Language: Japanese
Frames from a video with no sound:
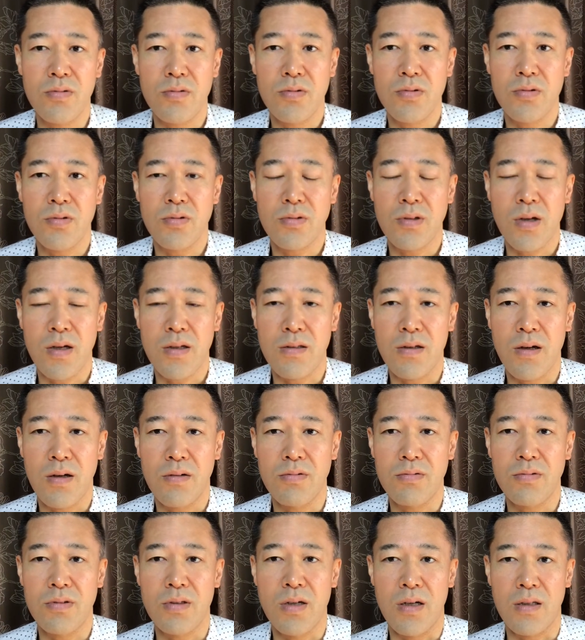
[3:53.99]
状態にな
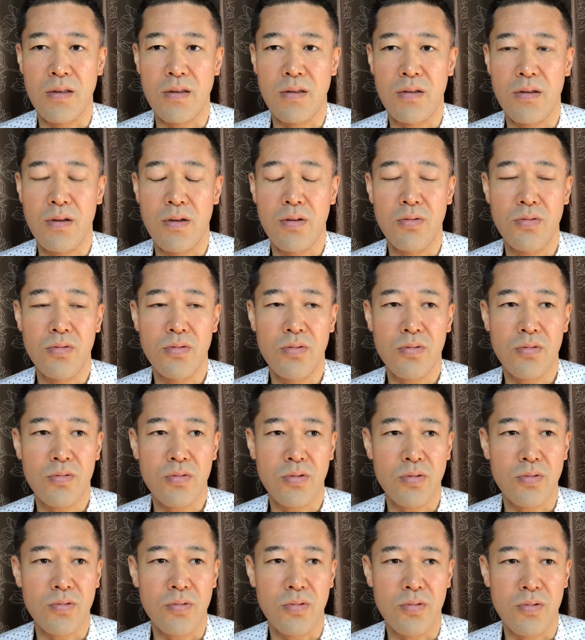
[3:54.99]
るんやっていう
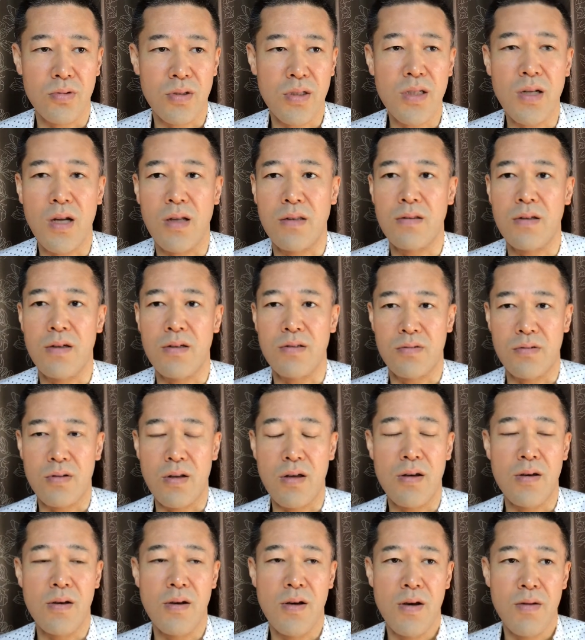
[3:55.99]
ことになったんです
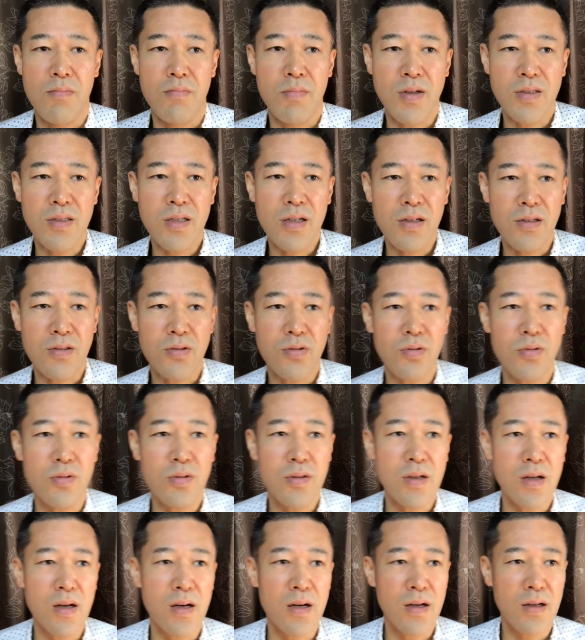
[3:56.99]
ね。まさかそ
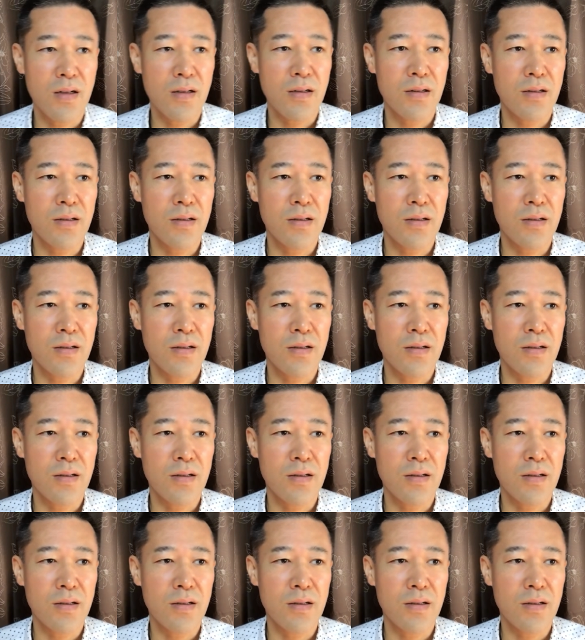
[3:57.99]
んな